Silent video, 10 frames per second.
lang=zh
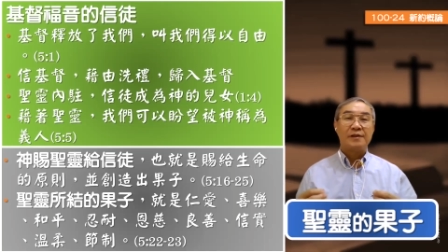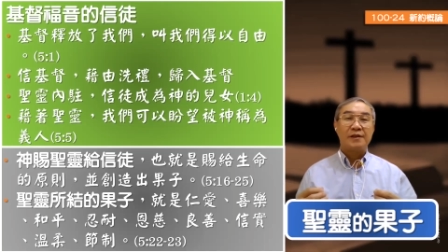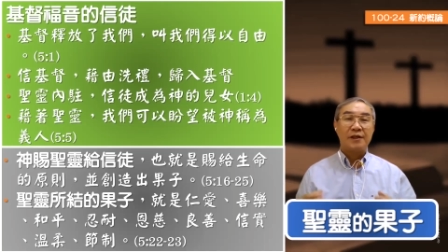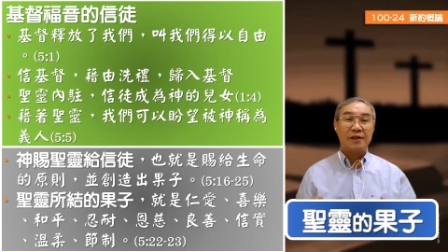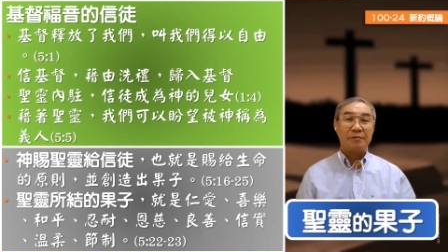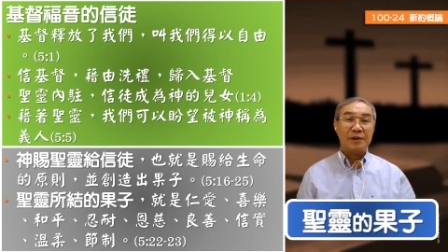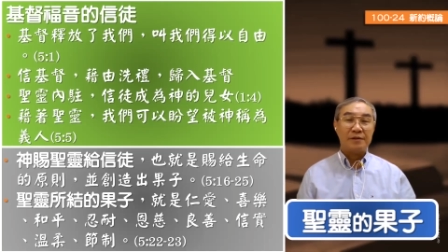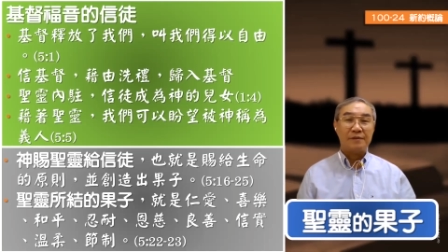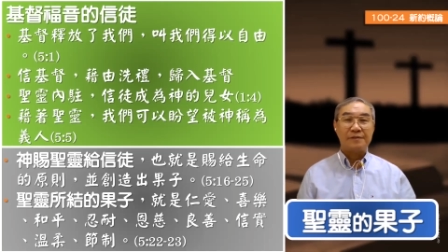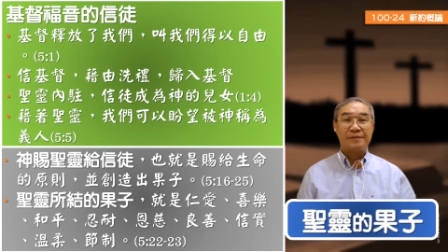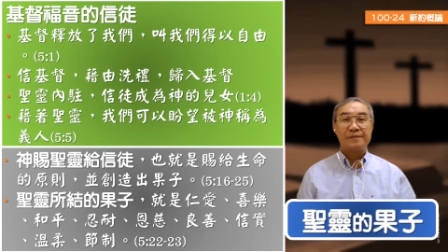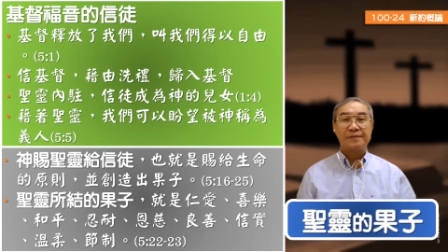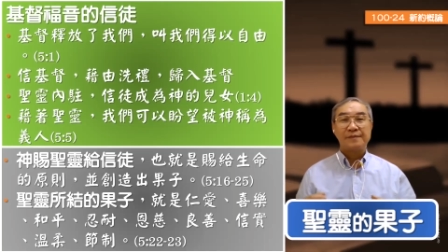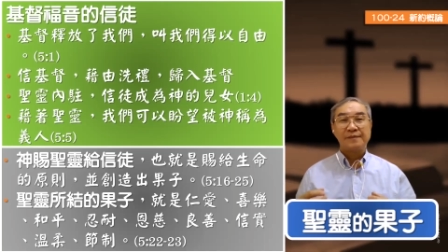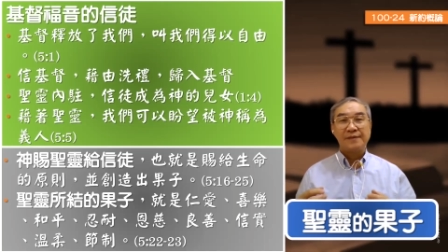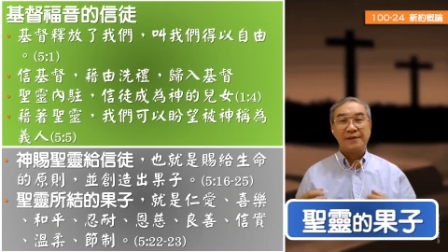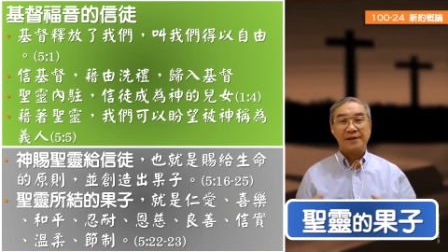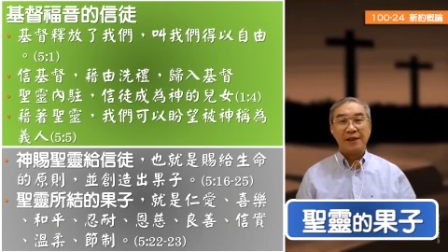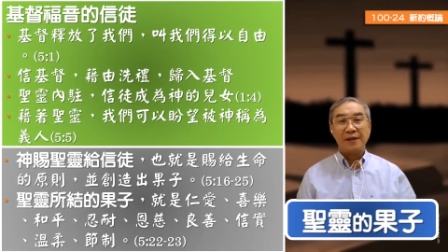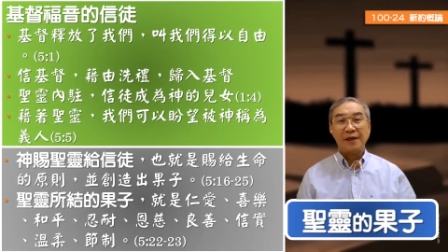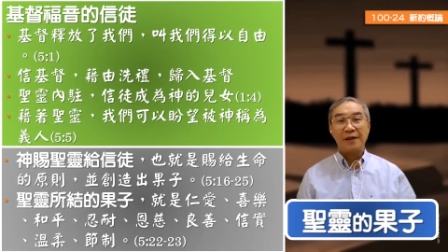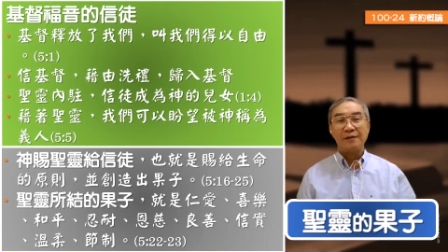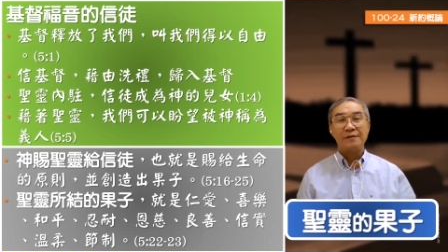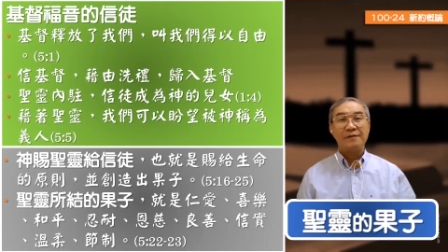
和平、忍耐、